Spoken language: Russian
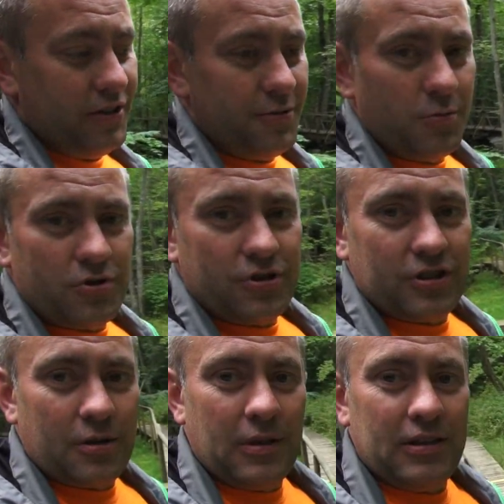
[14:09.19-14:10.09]
Здесь можете
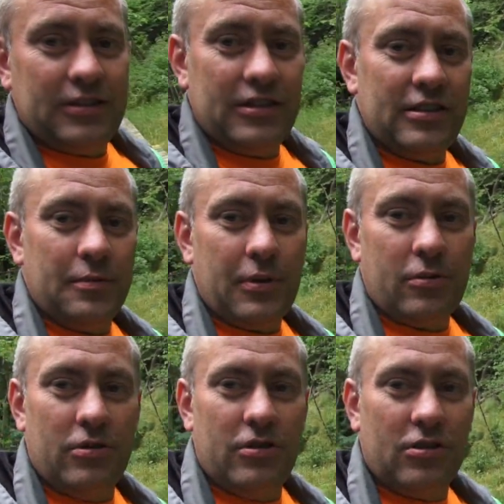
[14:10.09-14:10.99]
нормально сесть на
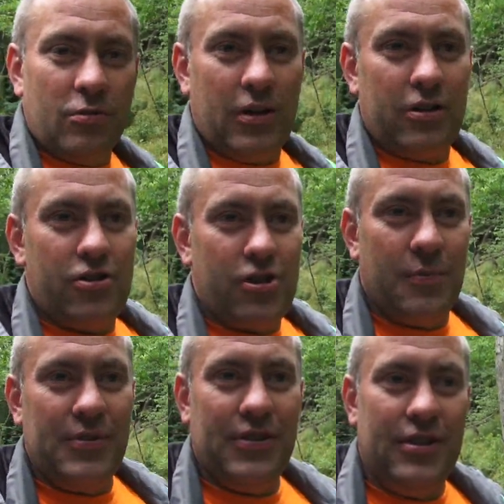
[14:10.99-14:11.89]
природе, на табуреточке
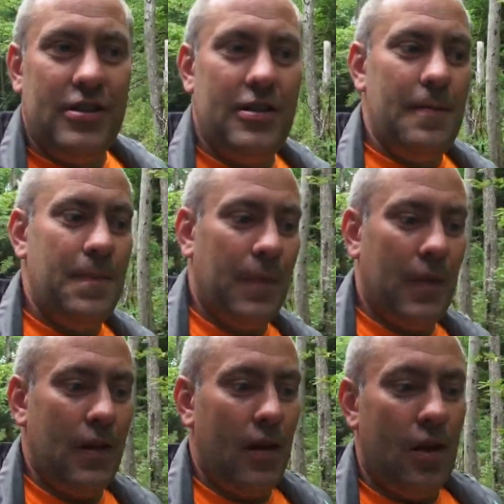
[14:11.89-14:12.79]
посидеть
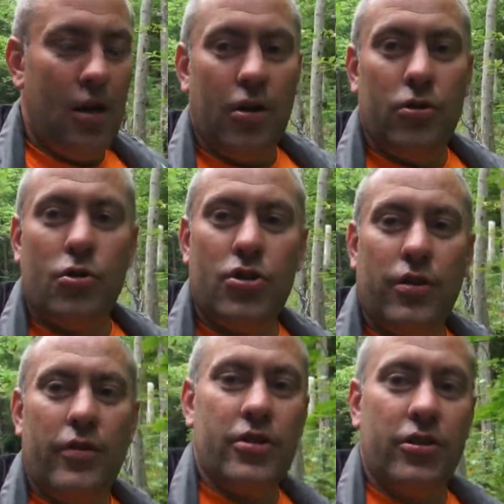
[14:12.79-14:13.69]

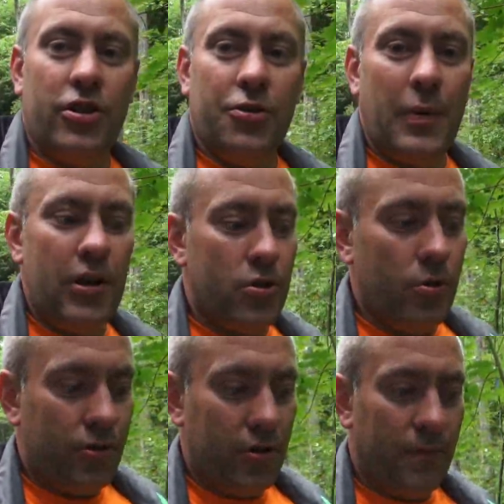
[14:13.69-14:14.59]
ножки ваши не
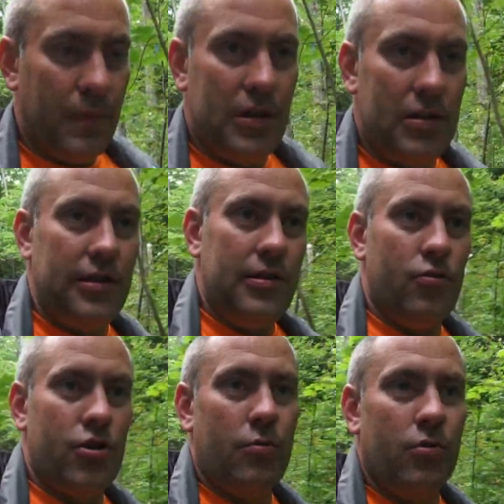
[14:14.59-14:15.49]
испачкаются. Если
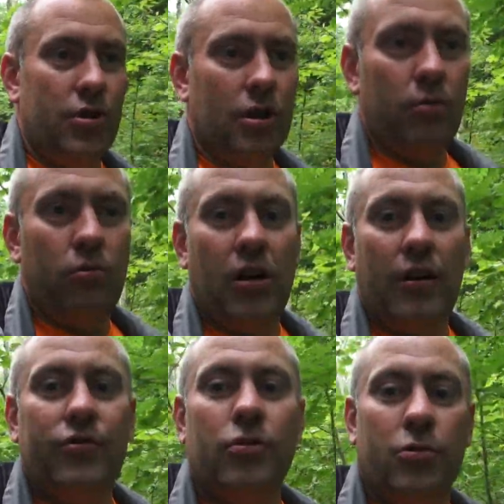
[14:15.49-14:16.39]
девушки будут на
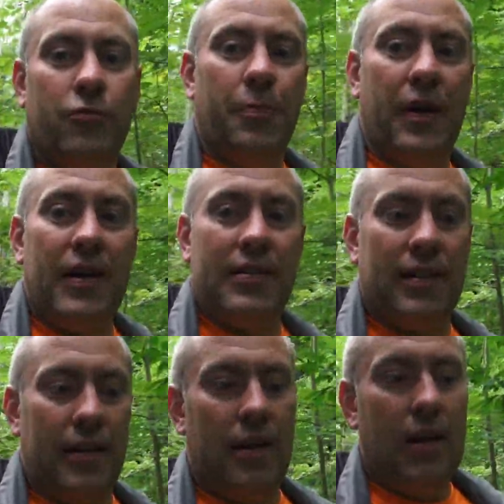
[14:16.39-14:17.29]
каблуках, все будет в
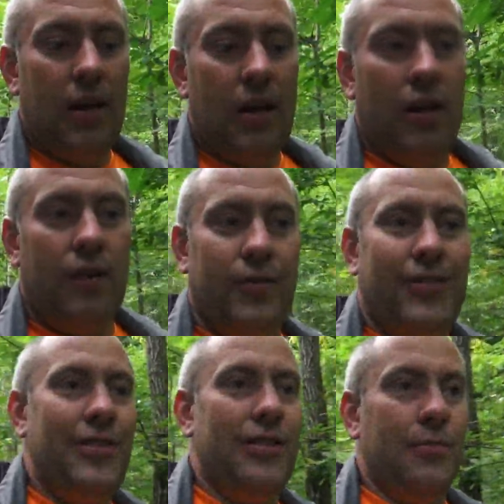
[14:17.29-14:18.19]
порядке.
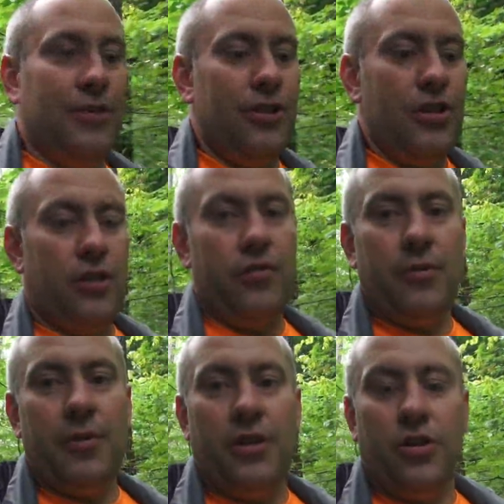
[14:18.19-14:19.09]
Везде есть обозначение
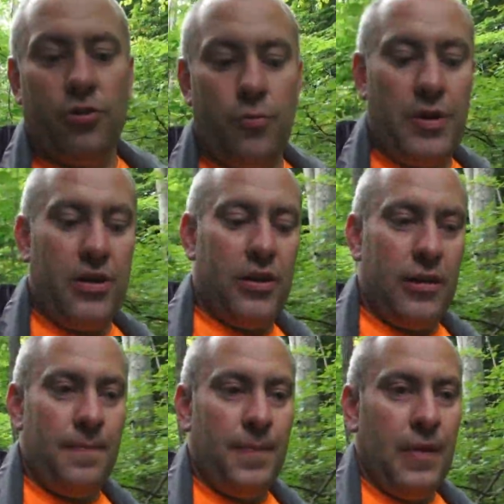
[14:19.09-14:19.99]
внимания ступенька.